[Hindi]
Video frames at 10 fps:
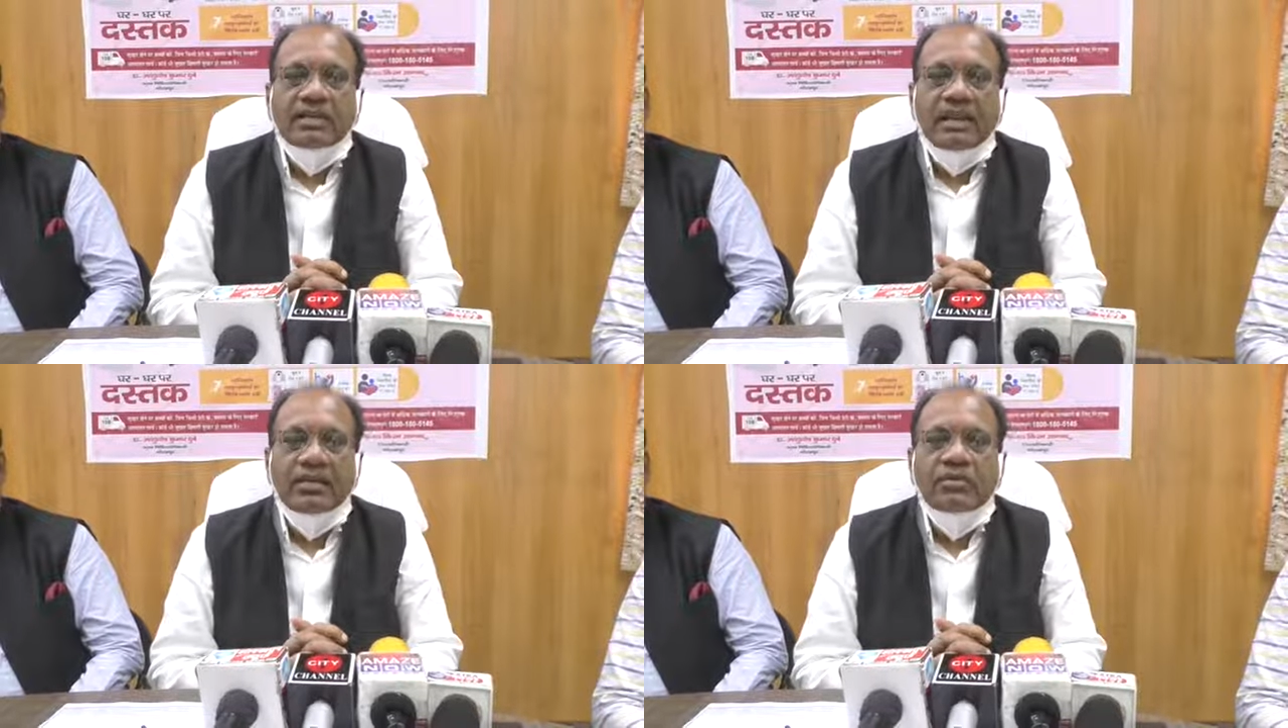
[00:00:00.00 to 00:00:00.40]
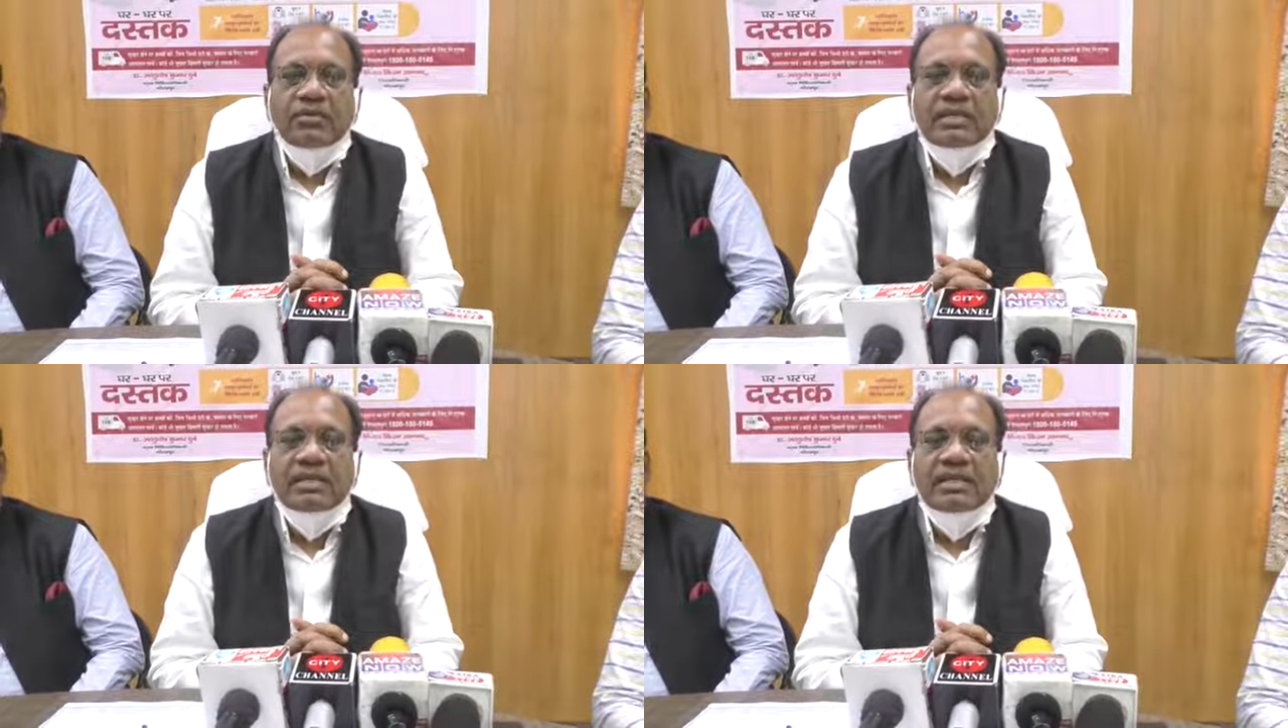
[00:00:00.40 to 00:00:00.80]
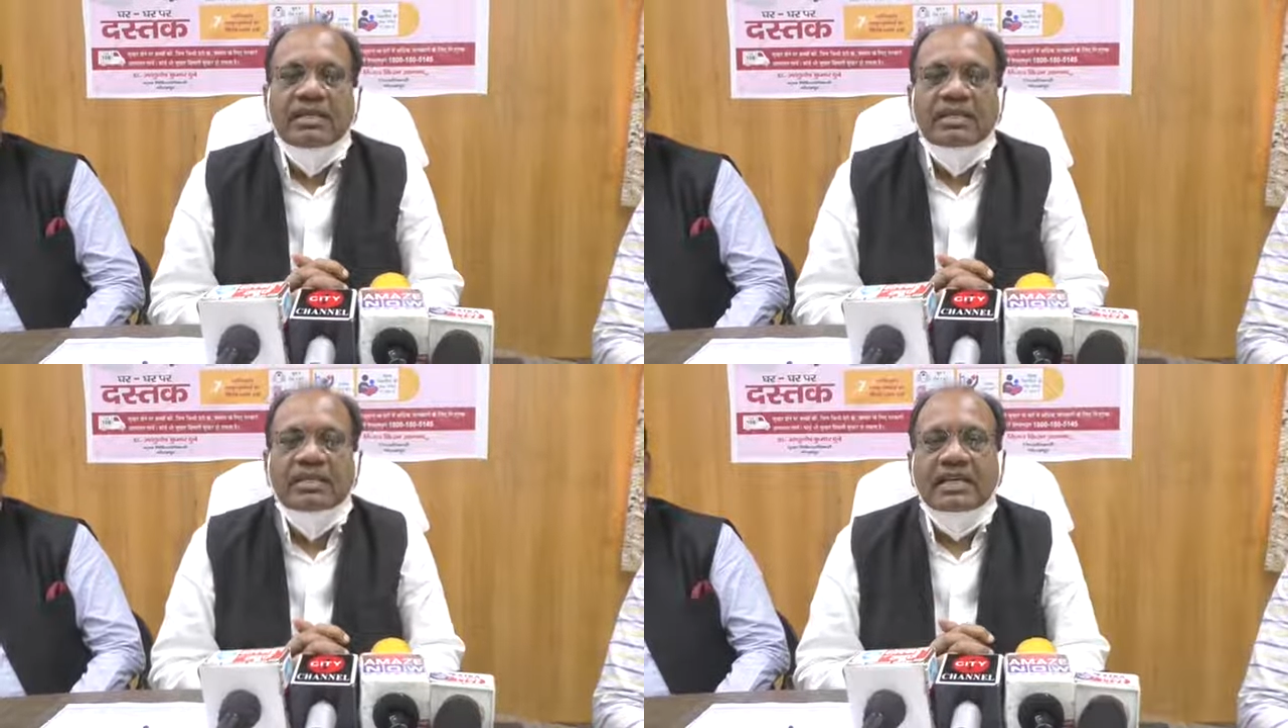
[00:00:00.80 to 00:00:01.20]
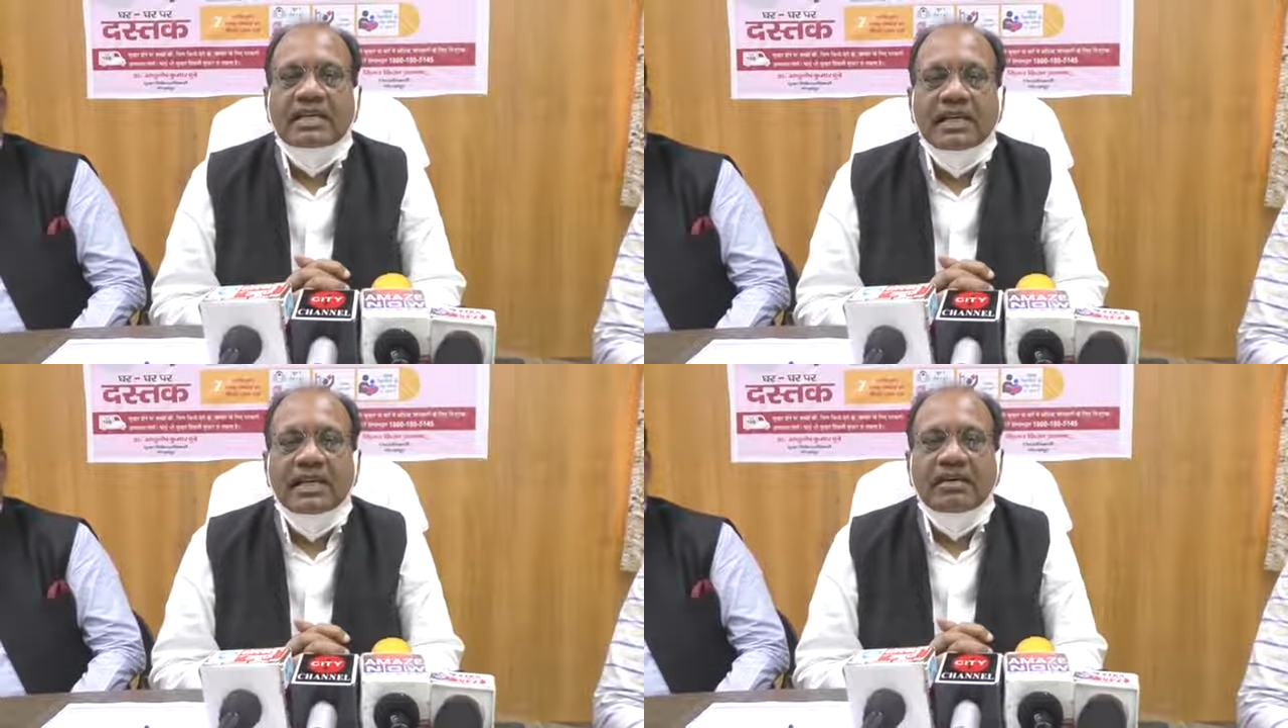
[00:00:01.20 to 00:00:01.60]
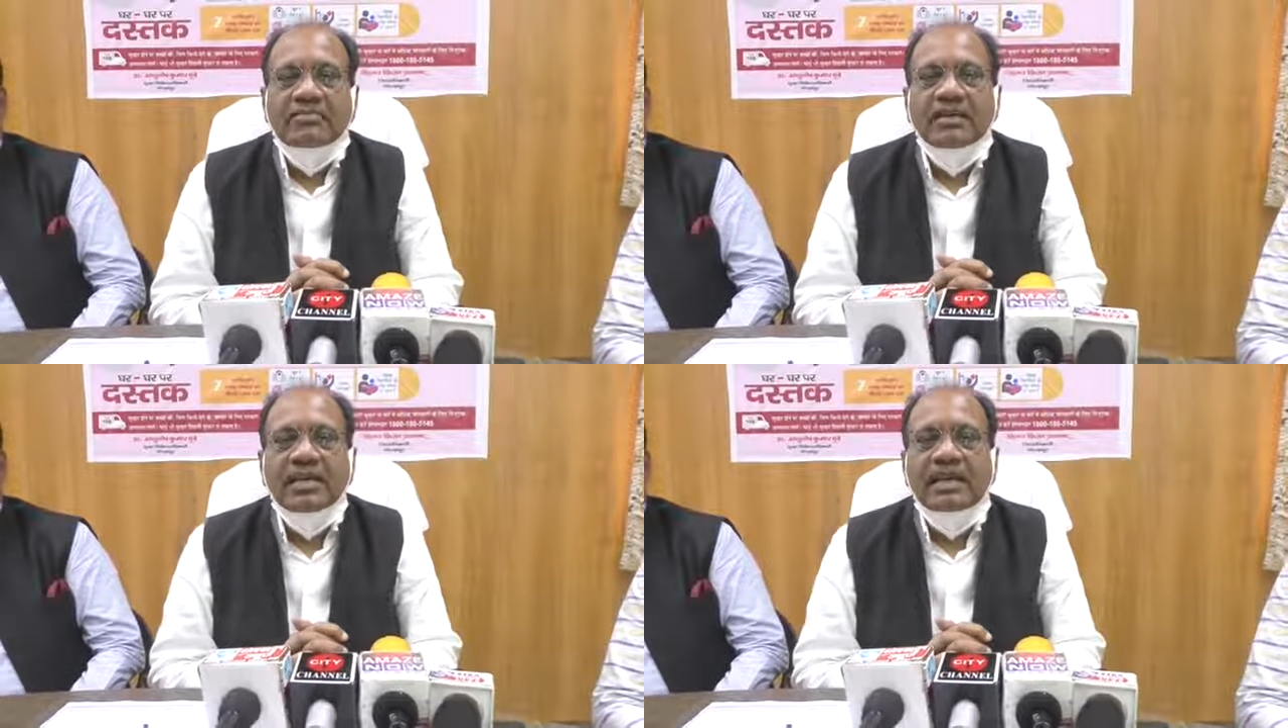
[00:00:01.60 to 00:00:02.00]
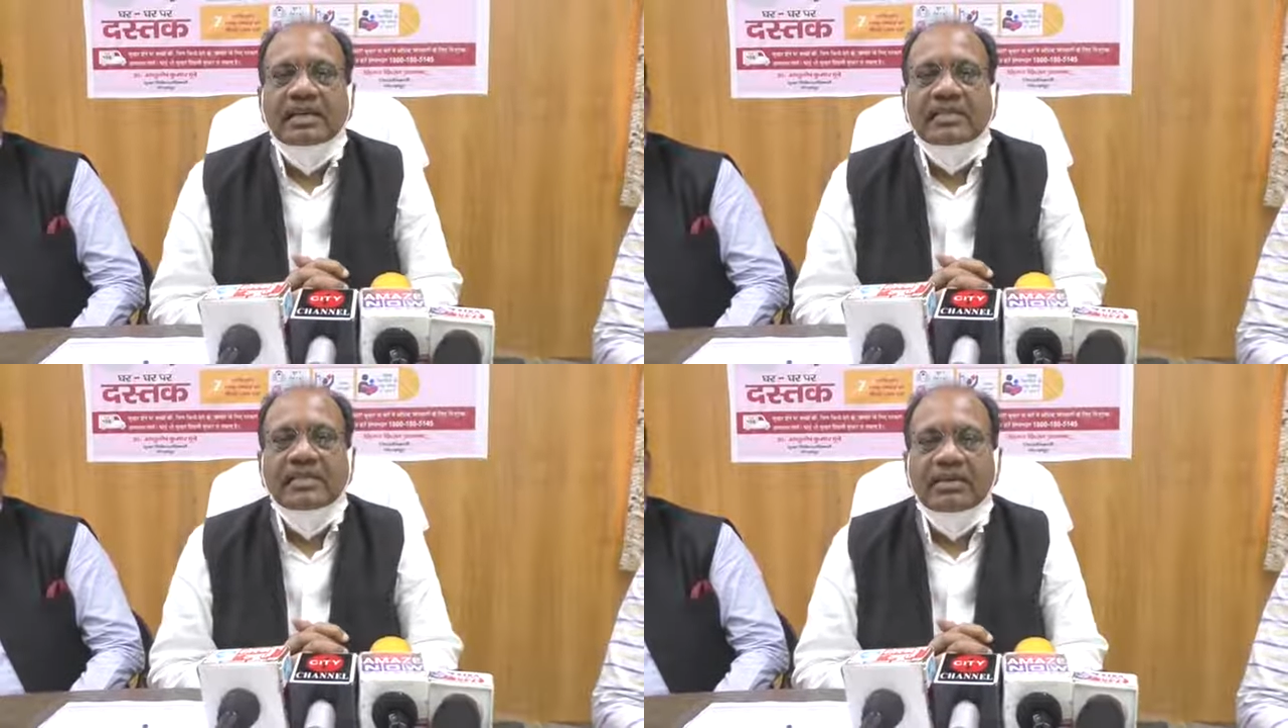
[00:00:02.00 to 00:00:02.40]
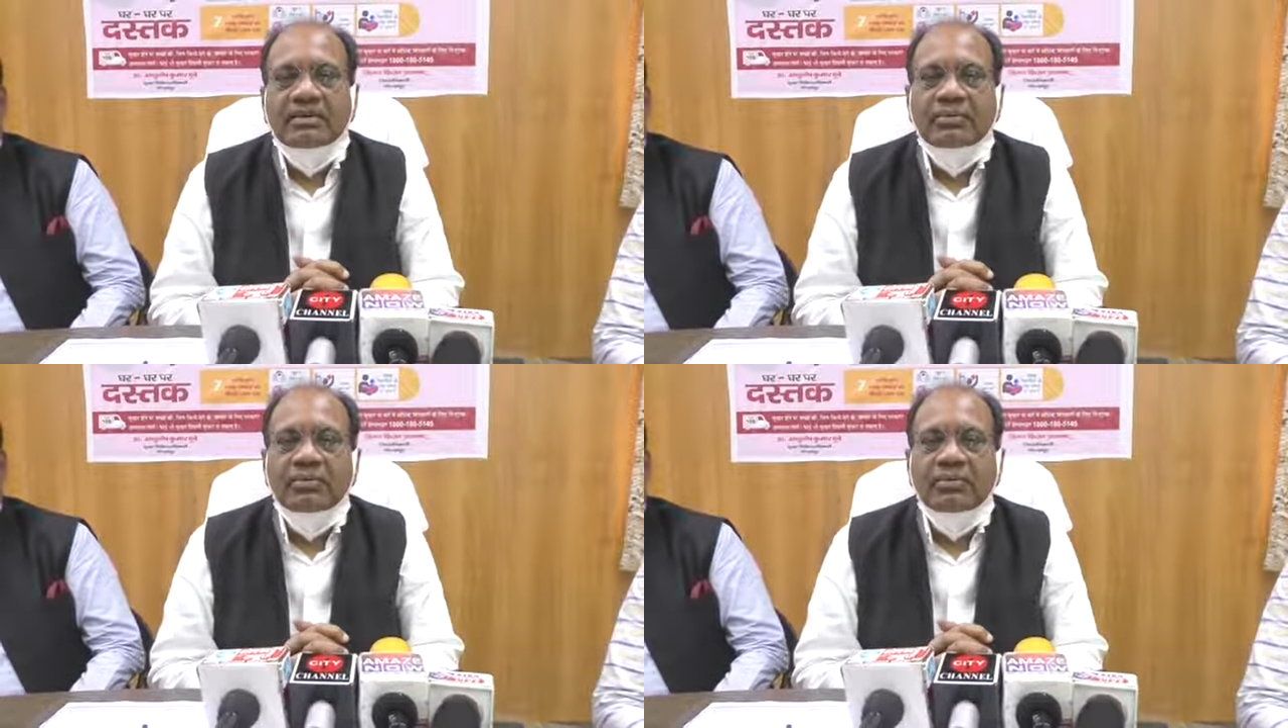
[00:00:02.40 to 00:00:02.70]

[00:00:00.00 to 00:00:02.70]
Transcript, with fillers: डेंगू इनकी संख्या में अत्यधिक